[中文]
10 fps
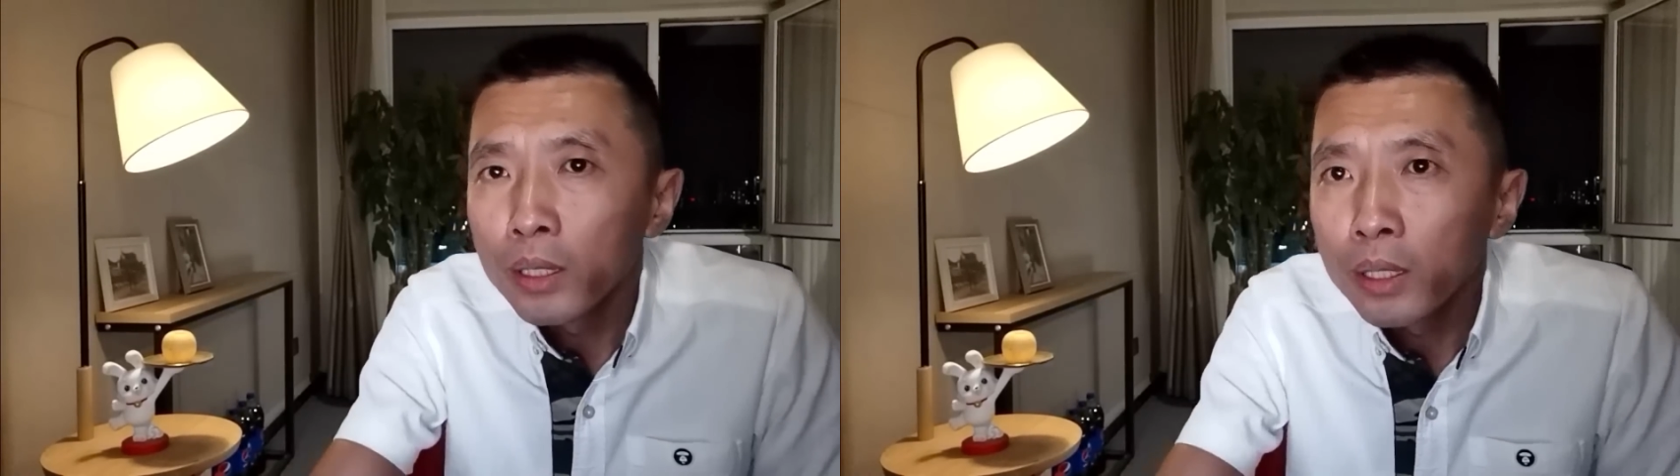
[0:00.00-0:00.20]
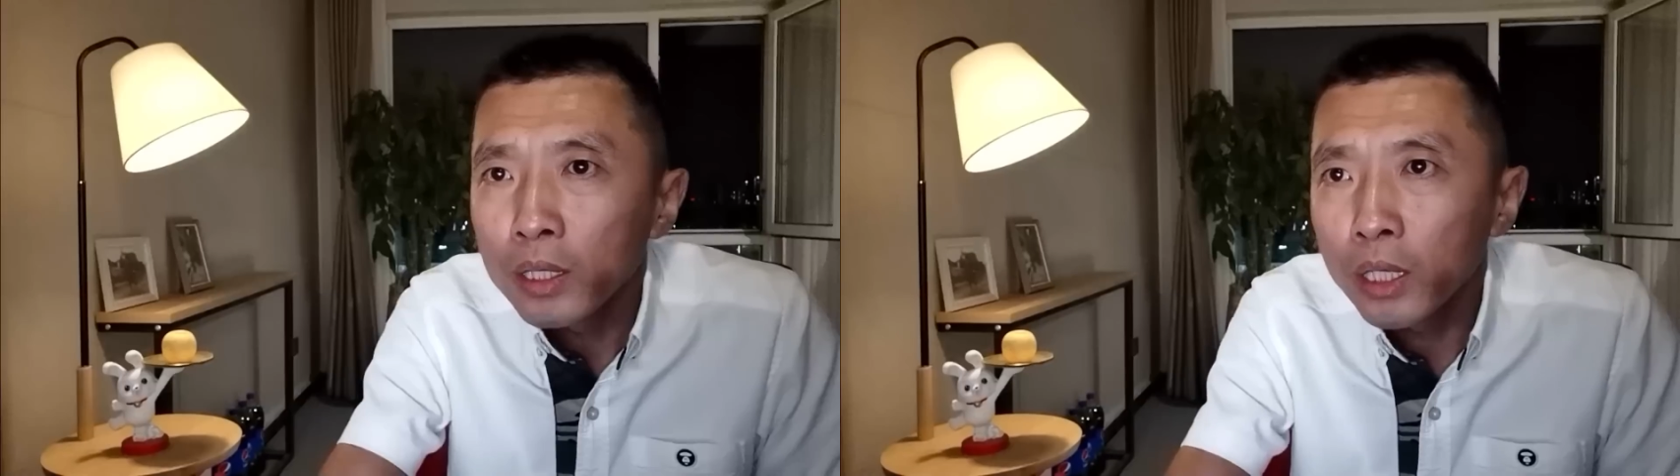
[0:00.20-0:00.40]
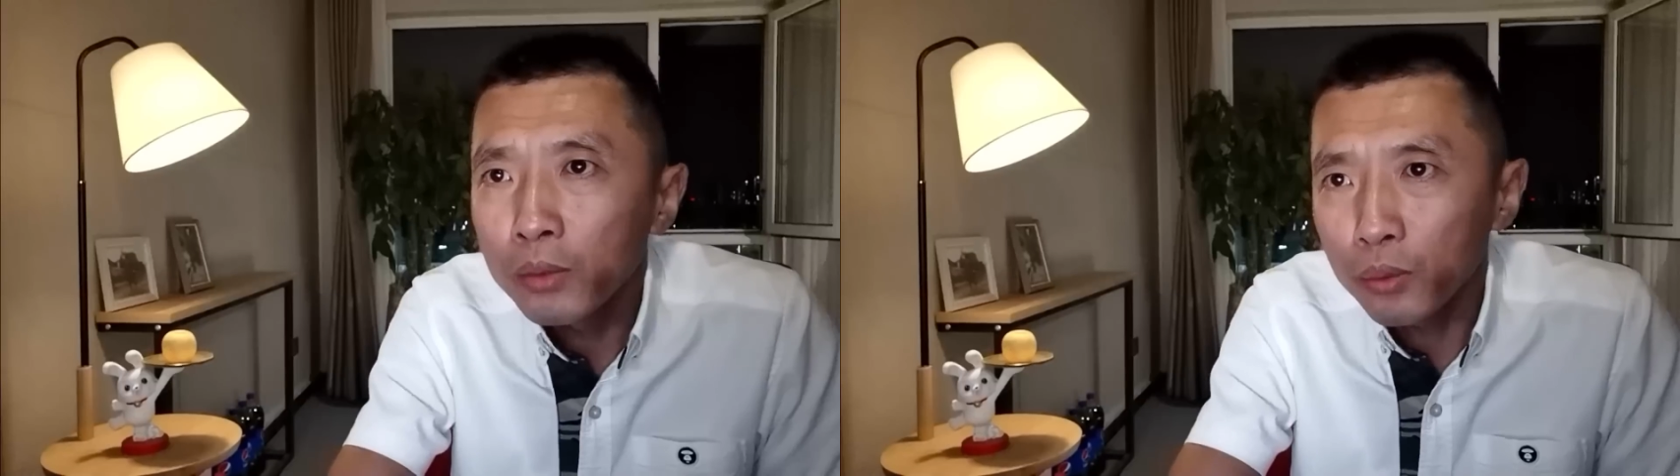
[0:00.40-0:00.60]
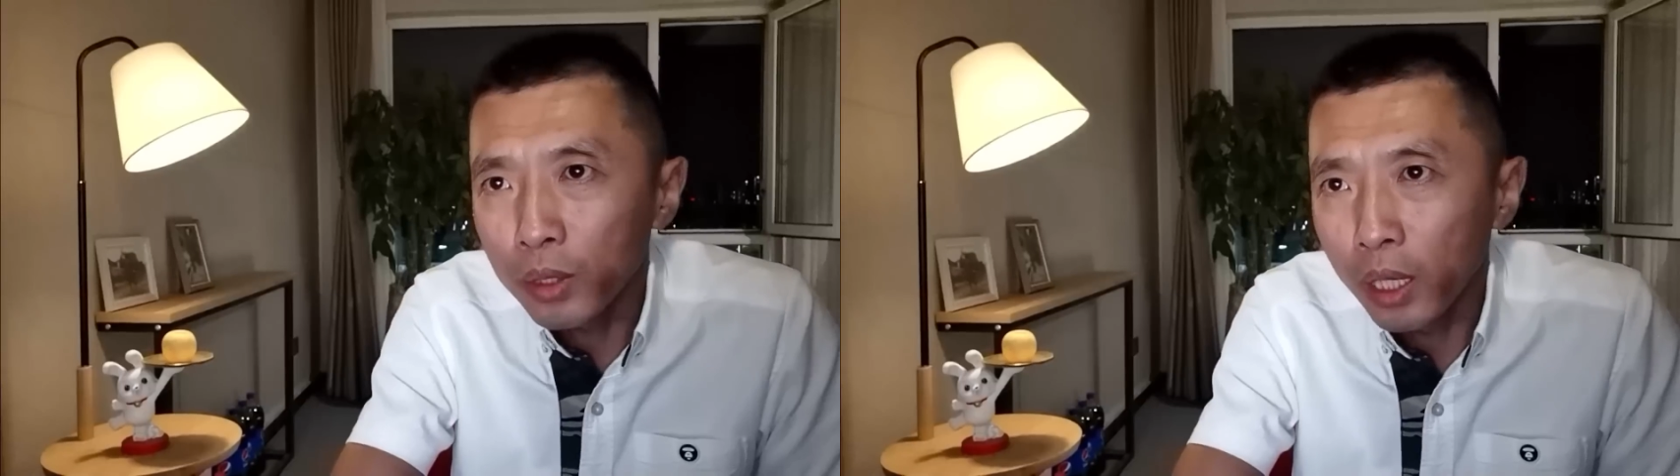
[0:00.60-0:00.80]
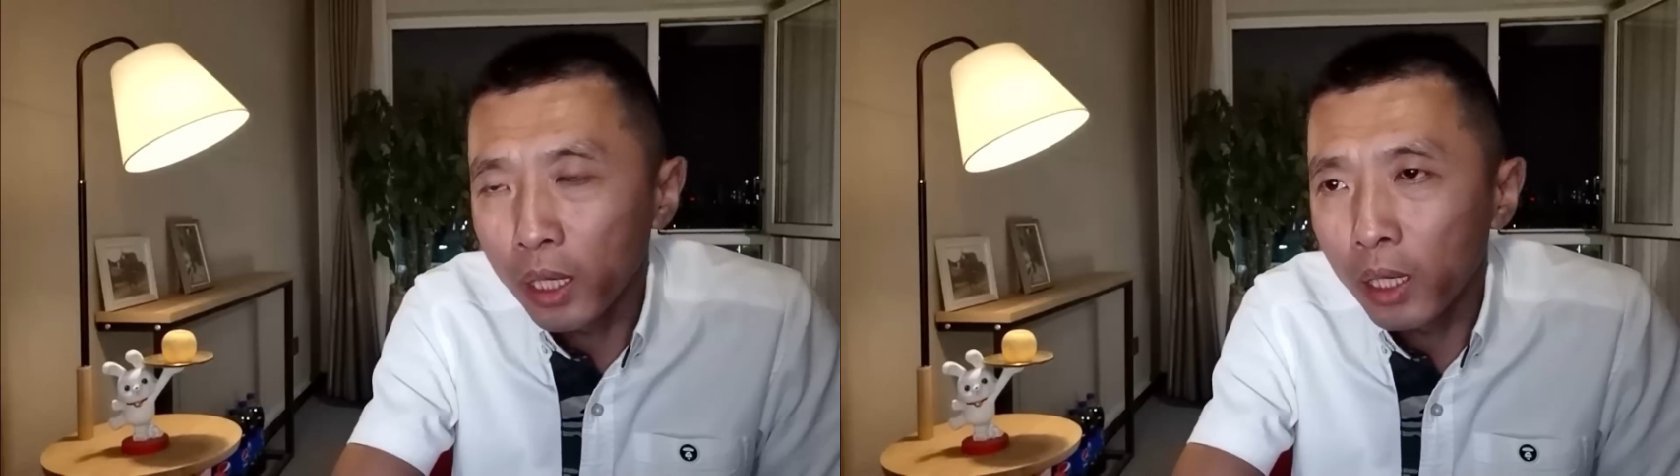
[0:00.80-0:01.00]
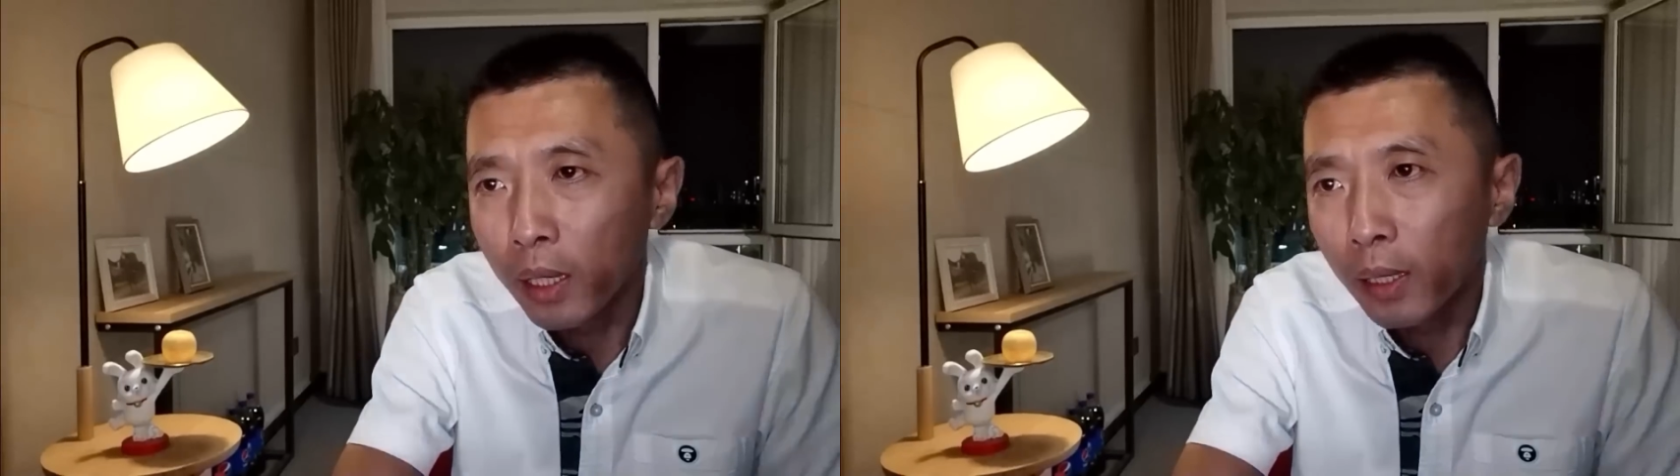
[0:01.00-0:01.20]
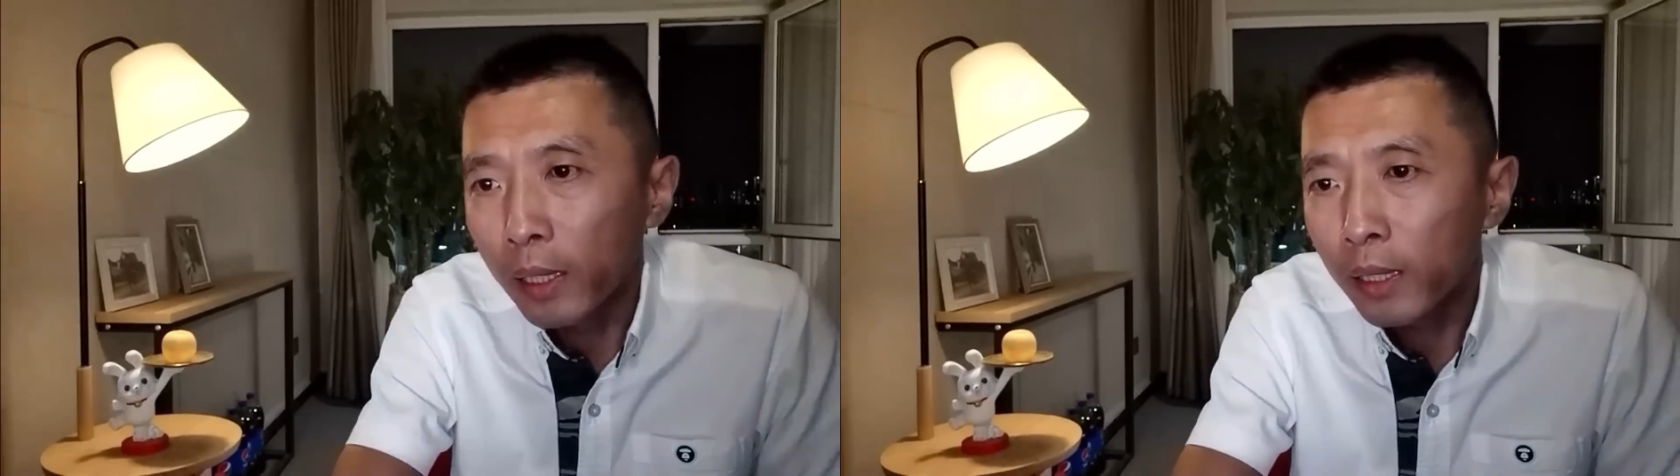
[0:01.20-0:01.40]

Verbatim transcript: 这个女的